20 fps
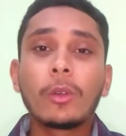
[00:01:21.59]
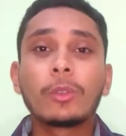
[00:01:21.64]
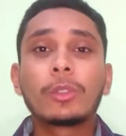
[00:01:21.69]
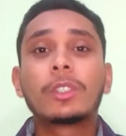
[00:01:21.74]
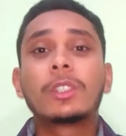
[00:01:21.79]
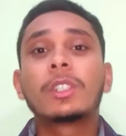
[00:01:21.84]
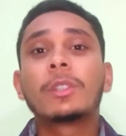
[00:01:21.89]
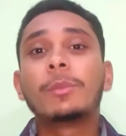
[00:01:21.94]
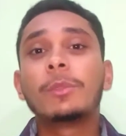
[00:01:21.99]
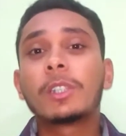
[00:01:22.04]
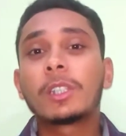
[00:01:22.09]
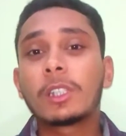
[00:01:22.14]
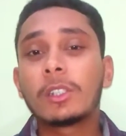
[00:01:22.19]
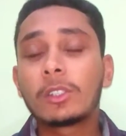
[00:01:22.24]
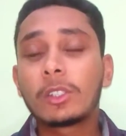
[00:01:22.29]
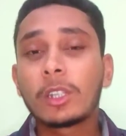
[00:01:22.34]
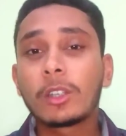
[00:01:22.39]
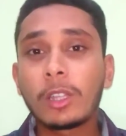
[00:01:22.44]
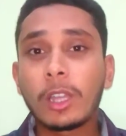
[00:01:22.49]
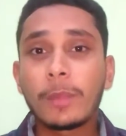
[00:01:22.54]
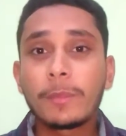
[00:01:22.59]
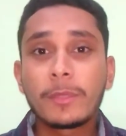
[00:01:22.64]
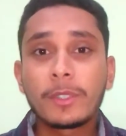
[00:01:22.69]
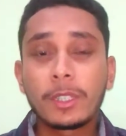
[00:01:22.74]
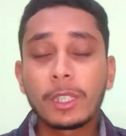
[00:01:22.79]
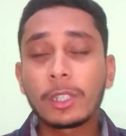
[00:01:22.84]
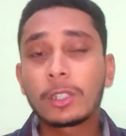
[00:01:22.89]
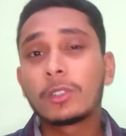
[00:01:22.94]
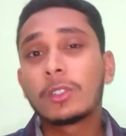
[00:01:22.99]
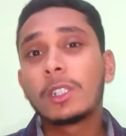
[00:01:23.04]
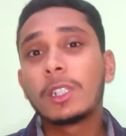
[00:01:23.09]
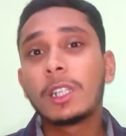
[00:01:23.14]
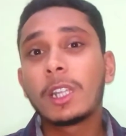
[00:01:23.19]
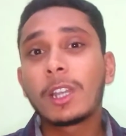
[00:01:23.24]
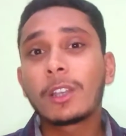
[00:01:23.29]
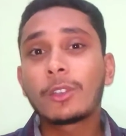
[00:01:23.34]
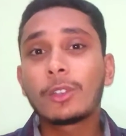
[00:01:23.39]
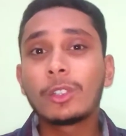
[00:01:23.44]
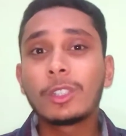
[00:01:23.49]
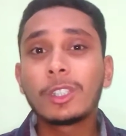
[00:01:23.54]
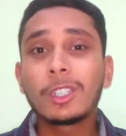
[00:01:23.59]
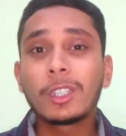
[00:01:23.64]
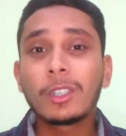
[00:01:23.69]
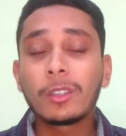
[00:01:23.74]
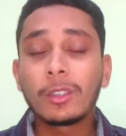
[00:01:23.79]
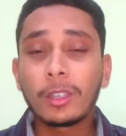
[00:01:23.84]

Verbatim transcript: उसी से मिलता जुलता कोई आपने सक्सेस या कोई